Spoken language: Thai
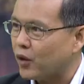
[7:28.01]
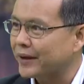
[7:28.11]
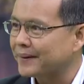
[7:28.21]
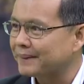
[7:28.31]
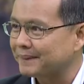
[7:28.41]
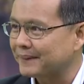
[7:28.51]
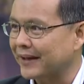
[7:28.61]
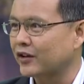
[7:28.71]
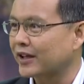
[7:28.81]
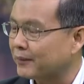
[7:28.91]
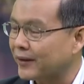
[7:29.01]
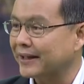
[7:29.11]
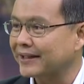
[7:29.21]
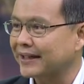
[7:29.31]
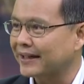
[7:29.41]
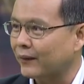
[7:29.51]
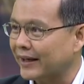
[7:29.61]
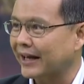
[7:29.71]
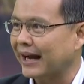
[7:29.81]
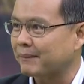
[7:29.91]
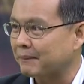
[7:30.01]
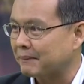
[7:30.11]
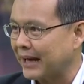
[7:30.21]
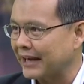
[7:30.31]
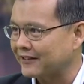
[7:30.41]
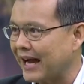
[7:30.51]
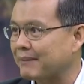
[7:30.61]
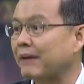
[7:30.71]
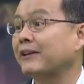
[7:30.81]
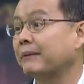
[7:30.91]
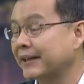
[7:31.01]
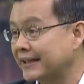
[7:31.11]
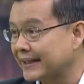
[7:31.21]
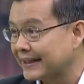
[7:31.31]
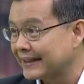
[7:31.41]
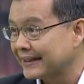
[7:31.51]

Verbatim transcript: พพจน์โดยเฉพาะอย่างยิ่งนวัตกรรมการสร้างภาพสามมิติ